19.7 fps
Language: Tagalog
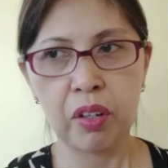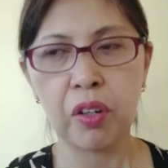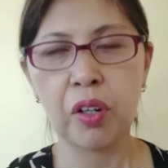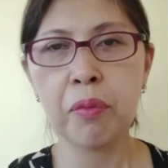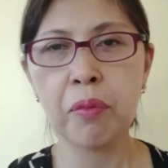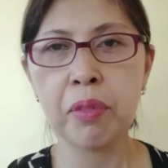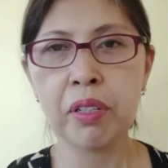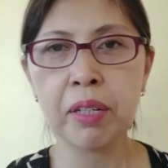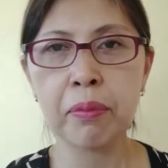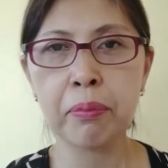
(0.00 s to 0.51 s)

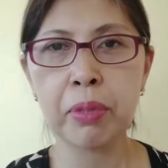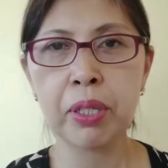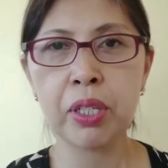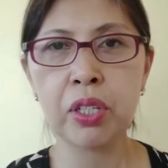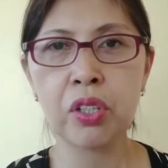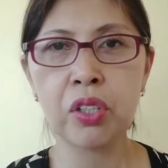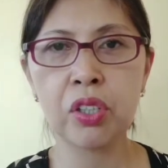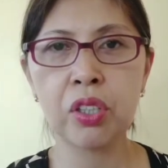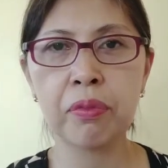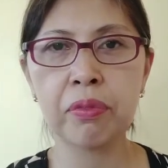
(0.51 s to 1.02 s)
over a
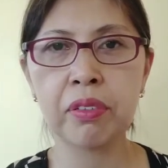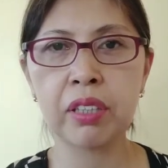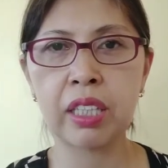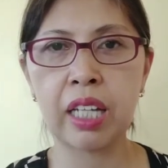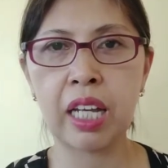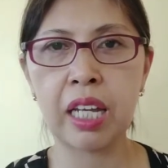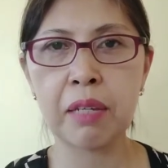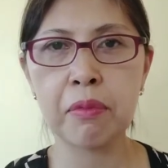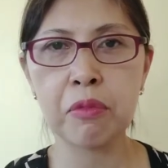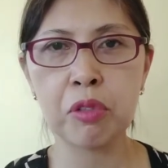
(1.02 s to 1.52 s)
period of
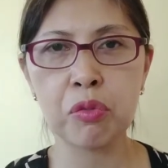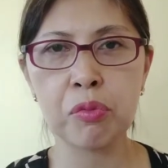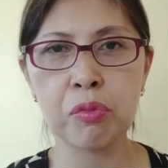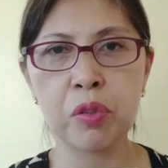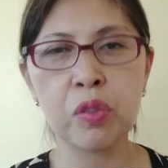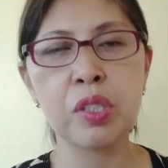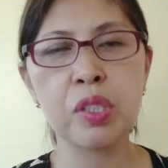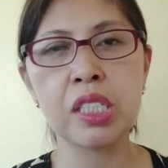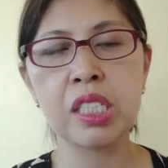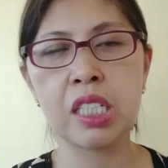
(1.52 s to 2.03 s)
time, kung
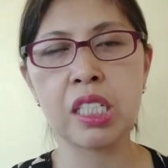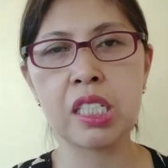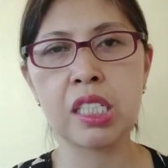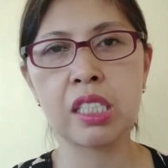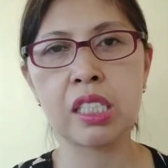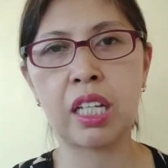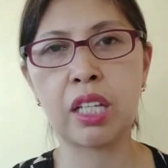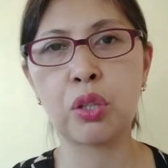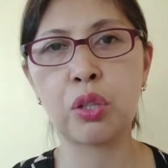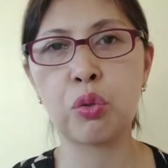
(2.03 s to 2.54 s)

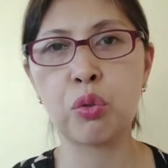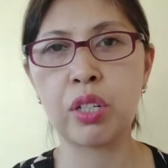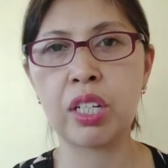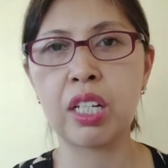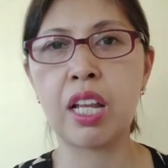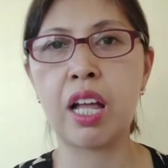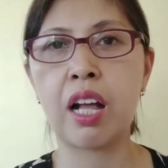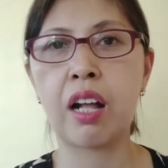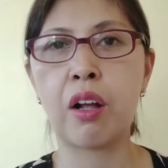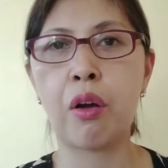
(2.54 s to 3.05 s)
consistent yung
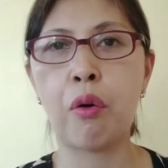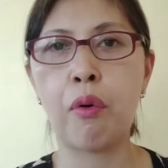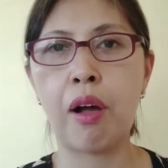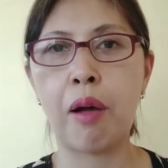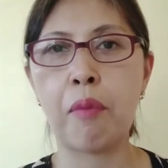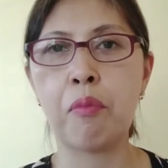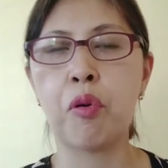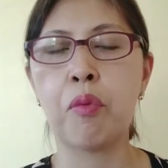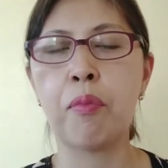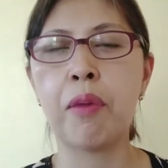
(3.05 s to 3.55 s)

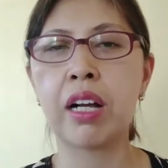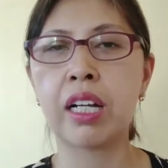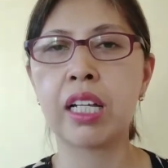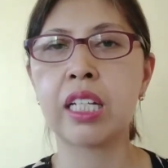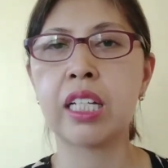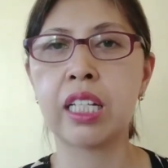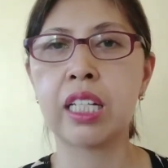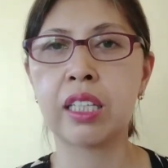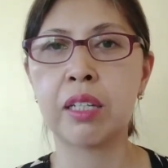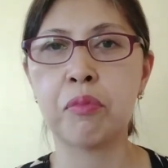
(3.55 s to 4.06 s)
ginagawa mo,
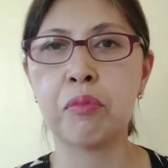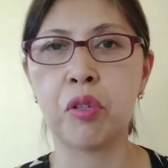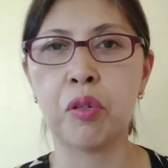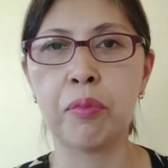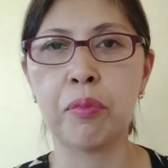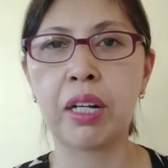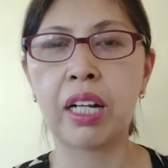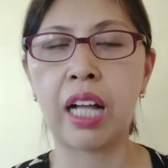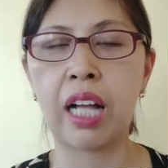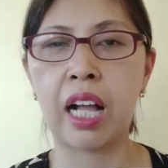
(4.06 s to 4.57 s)
makikita
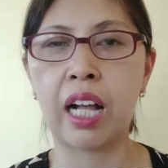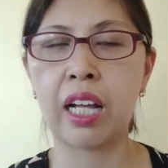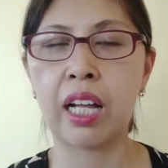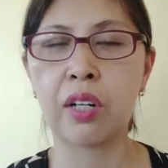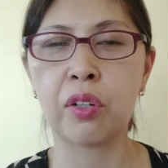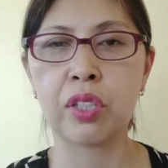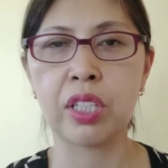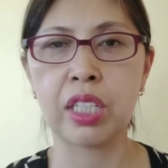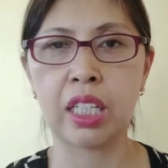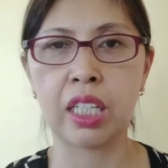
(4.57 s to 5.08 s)
mo
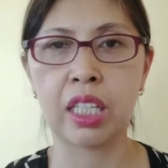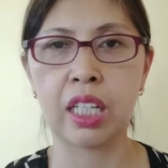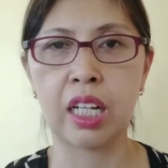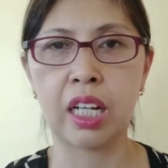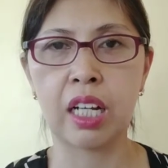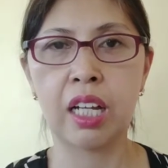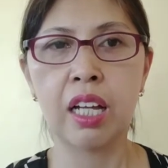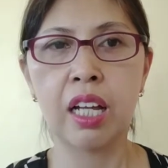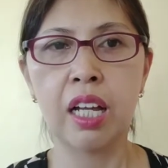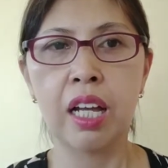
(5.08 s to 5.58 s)
magkakaroon yan
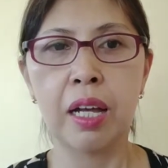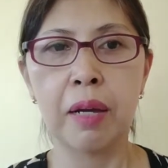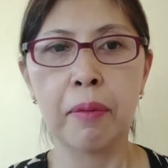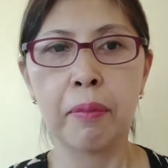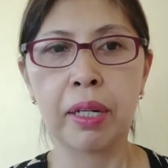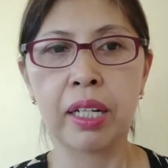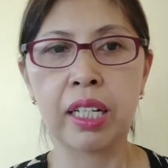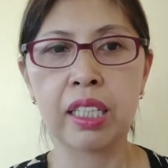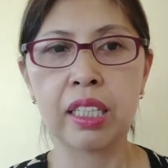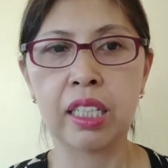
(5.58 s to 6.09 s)
ng
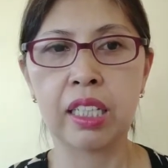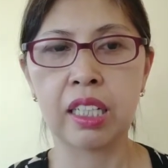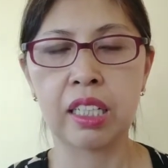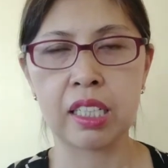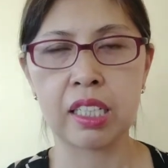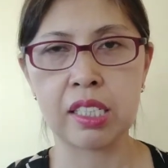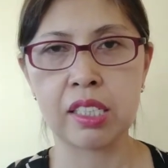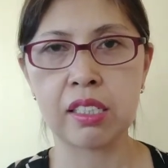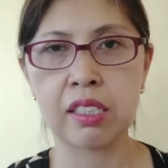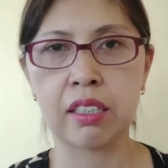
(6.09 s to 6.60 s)
magandang
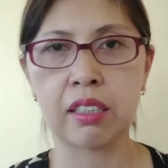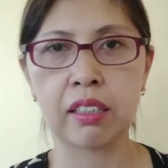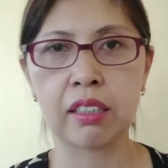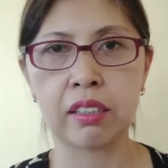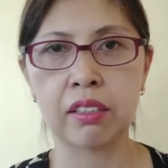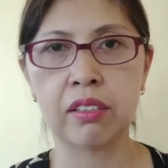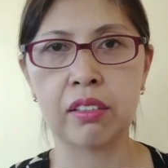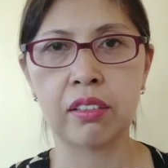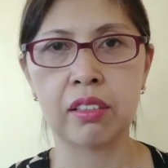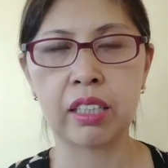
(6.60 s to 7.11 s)
result.
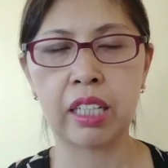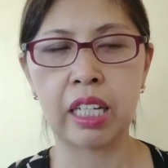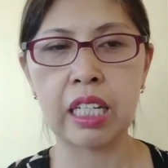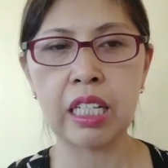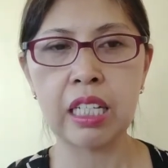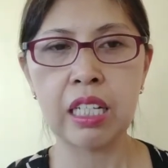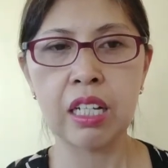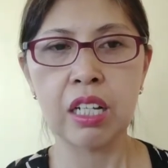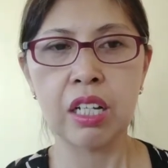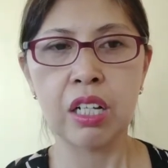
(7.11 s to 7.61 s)

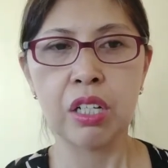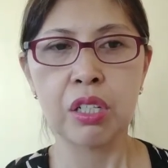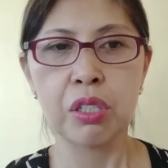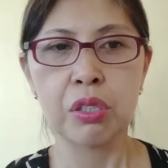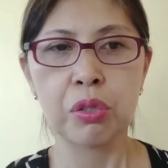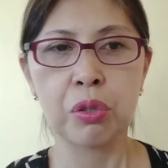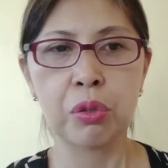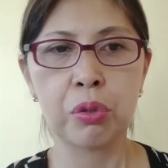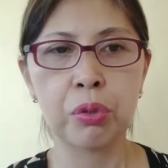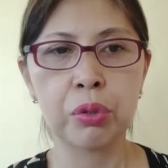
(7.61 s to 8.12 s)
Okay?
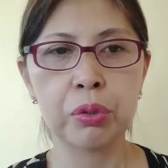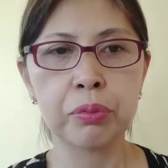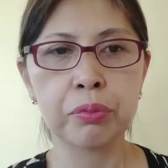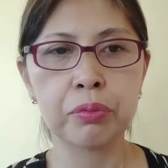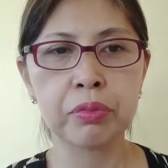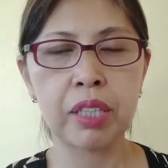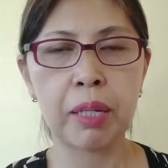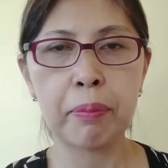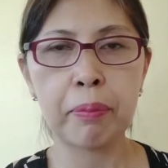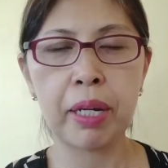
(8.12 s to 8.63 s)
So,
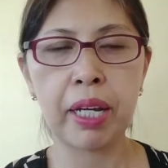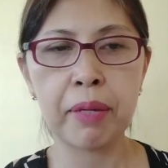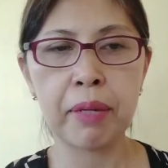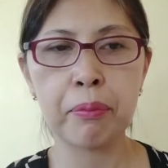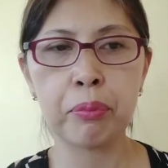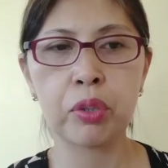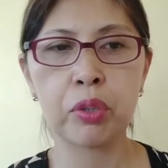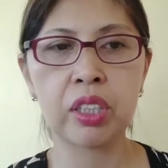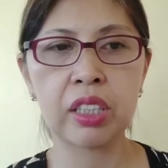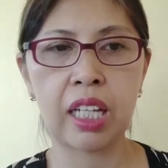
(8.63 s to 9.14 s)

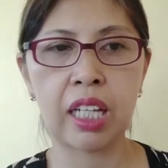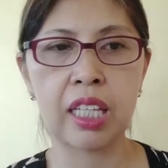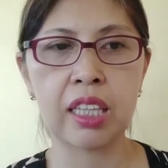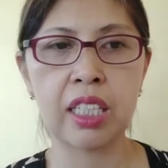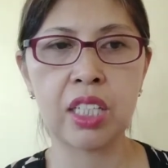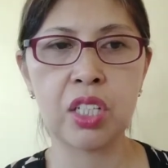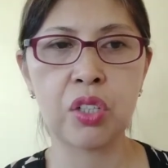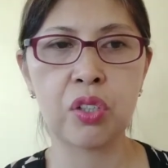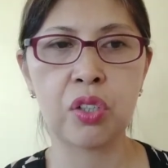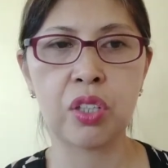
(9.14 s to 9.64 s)

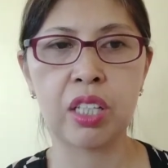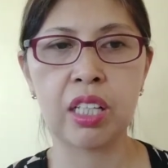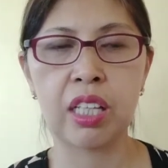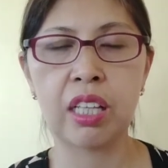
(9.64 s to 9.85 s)
napaka-importante yon